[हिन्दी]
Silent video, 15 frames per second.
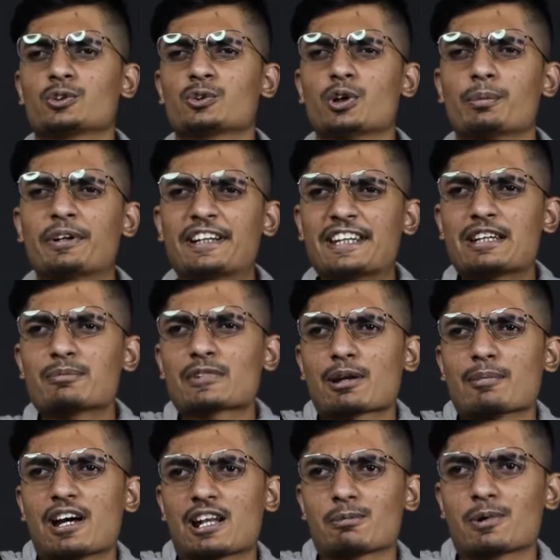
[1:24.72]
तो अभी टीम के
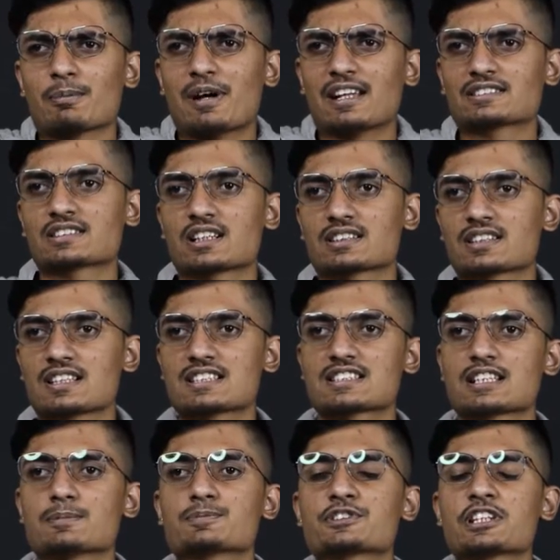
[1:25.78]
बारे में बात करते हैं
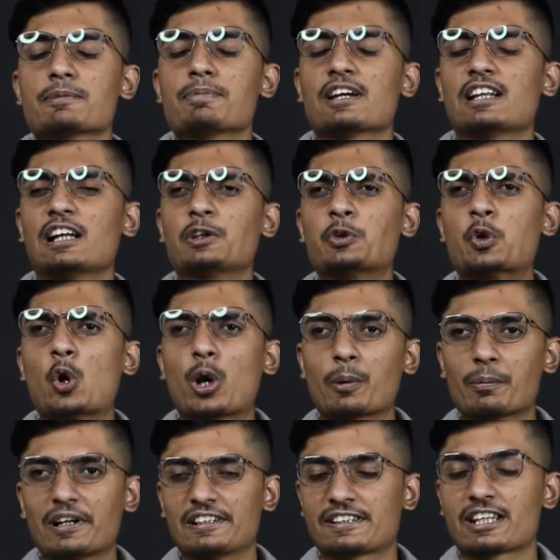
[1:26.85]
सबसे पहला
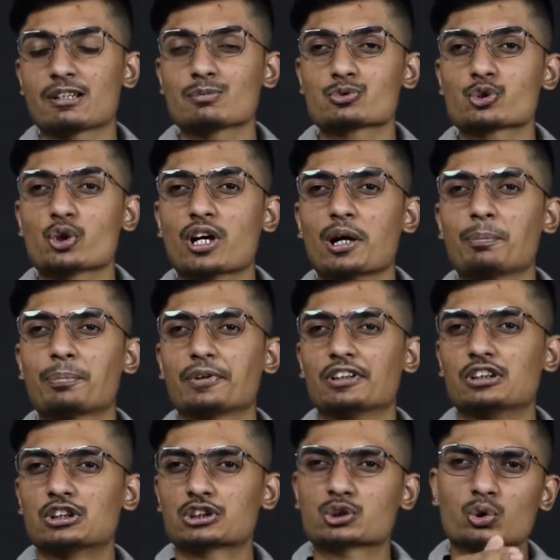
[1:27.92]
नॉर्मल टीम जो आप
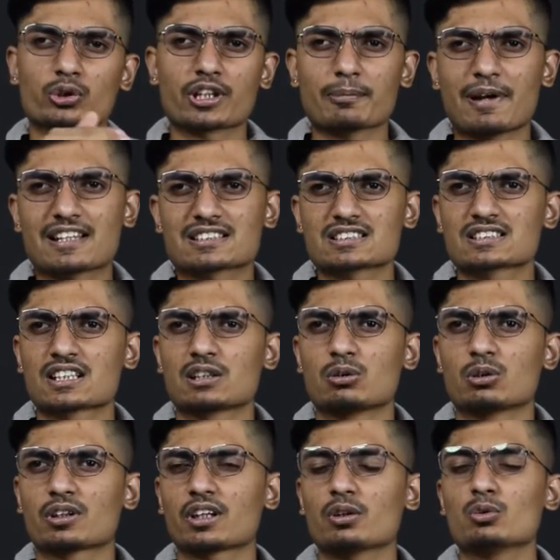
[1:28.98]
छोटे मैचेस
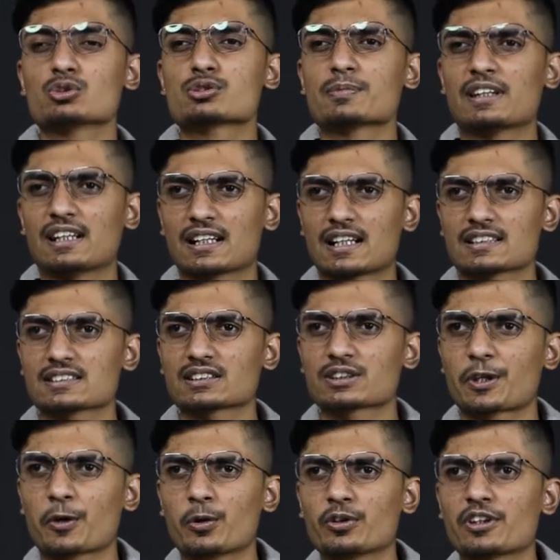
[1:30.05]
खेलोगे उसमें लगा
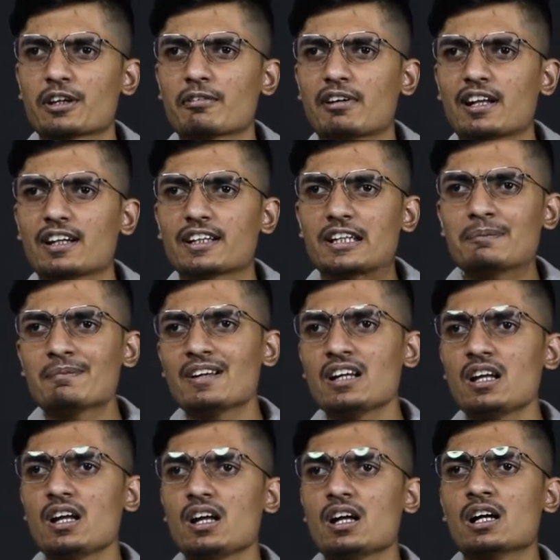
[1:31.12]
सकते हो ये वाला टीम
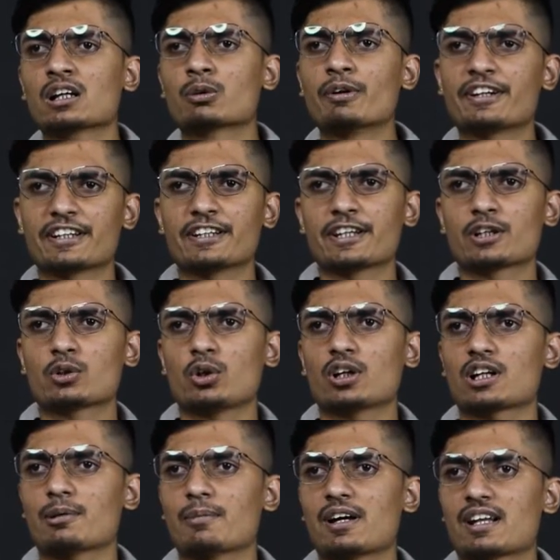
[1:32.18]
क्विंटन
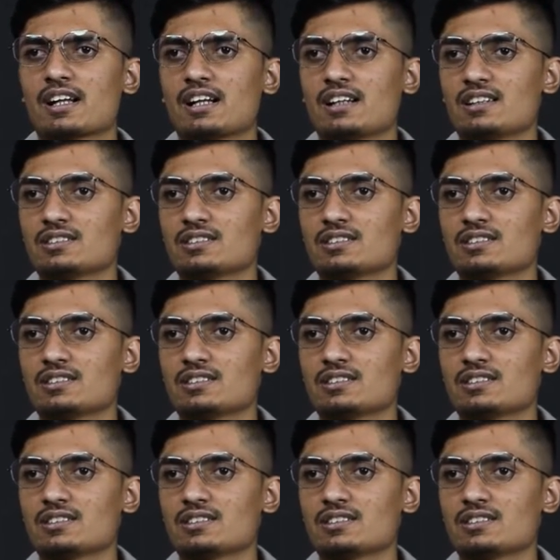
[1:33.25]
डिकॉक हमारा